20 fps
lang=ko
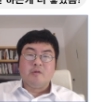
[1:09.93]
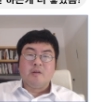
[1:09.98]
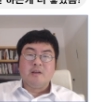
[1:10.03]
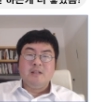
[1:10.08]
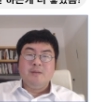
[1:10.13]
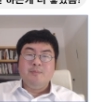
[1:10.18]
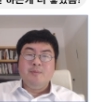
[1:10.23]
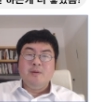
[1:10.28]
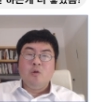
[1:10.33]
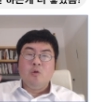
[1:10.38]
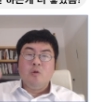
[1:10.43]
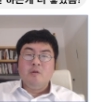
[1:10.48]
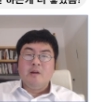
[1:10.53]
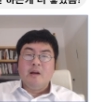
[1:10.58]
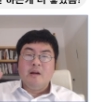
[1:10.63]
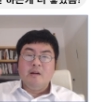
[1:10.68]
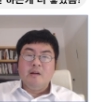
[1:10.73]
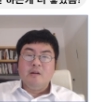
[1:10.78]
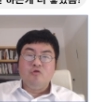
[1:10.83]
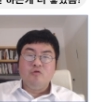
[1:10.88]
12개월
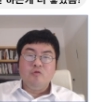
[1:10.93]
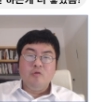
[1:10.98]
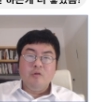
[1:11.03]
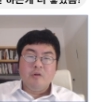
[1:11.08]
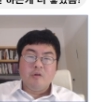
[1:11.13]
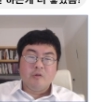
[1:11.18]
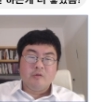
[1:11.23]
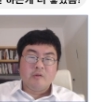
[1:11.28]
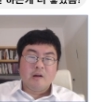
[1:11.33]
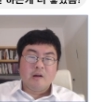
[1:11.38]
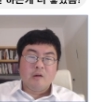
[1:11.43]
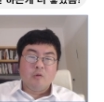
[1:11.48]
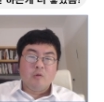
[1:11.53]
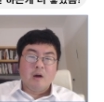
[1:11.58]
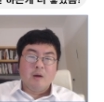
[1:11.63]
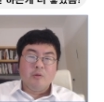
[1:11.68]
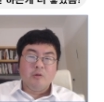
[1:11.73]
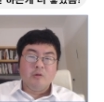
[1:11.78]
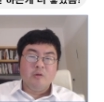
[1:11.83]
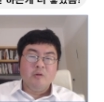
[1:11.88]
내내 주고 있었다라고
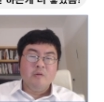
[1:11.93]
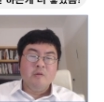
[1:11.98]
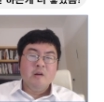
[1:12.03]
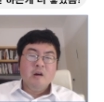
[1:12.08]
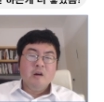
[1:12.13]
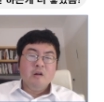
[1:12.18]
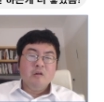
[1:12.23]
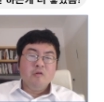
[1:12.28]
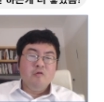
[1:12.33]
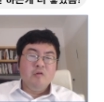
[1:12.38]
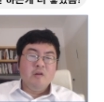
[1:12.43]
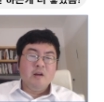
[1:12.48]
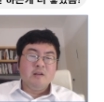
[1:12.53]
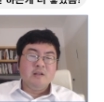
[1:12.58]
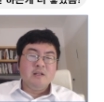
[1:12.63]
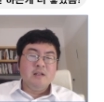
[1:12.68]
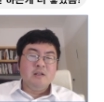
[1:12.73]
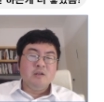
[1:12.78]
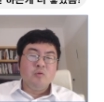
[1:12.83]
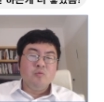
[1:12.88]
하면은 수익이
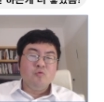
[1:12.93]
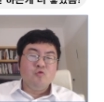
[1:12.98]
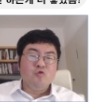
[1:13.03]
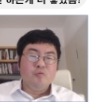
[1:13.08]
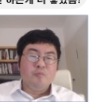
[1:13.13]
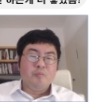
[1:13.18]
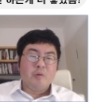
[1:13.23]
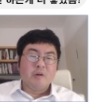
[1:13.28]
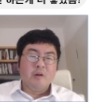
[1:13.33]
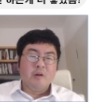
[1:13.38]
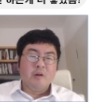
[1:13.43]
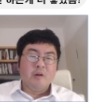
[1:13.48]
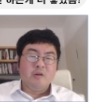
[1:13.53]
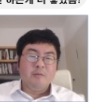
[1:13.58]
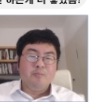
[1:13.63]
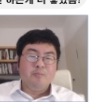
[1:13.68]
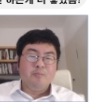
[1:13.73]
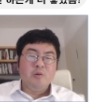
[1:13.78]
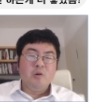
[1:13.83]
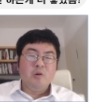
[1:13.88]

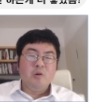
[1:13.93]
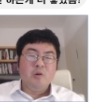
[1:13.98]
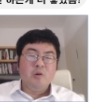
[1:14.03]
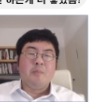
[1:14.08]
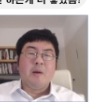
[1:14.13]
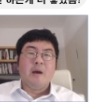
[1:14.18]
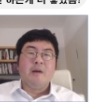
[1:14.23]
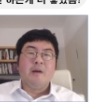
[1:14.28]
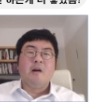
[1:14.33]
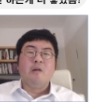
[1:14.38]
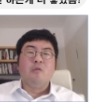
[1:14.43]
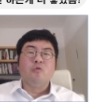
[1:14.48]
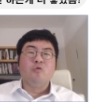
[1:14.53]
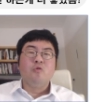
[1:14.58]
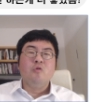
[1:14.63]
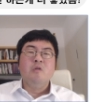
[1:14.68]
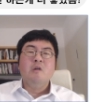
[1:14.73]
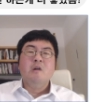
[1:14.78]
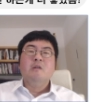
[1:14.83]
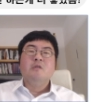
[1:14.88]
7.9% 플러스
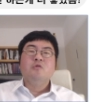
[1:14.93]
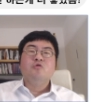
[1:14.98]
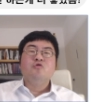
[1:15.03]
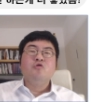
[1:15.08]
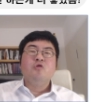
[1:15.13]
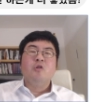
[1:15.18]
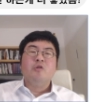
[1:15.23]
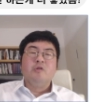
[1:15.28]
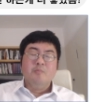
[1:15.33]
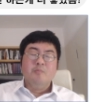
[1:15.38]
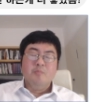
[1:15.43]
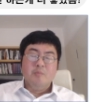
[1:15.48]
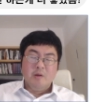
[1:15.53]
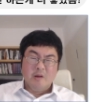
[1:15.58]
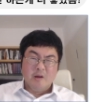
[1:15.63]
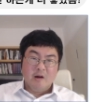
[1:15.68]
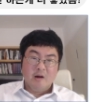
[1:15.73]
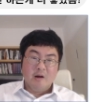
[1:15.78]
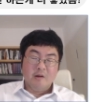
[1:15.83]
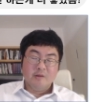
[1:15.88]
배당으로
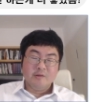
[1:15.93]
줄어듭니다.